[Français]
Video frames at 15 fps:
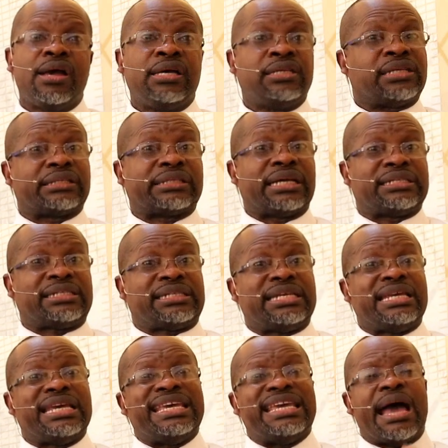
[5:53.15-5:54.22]
C'est
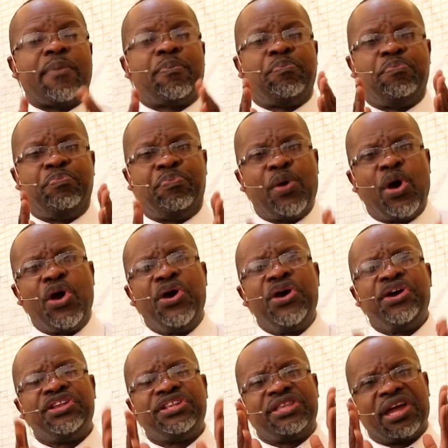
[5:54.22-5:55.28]
ainsi, il y a peu
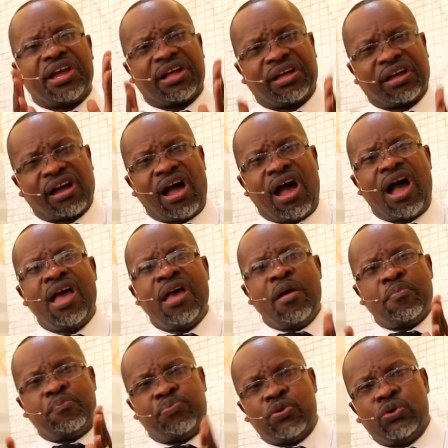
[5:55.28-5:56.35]
de grands
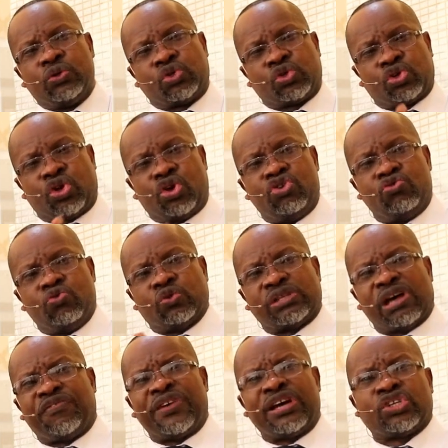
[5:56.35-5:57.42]
plus que nous
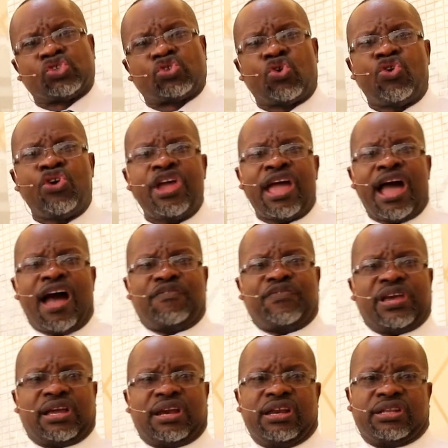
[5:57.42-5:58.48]
avançons
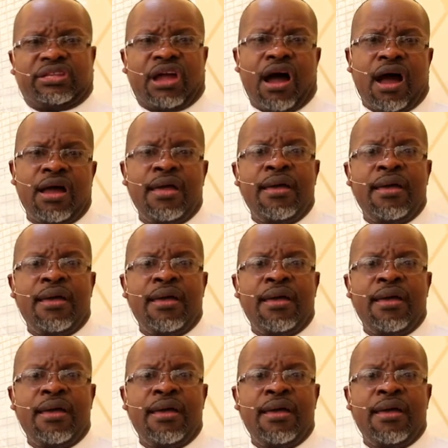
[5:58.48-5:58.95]
avec le temps.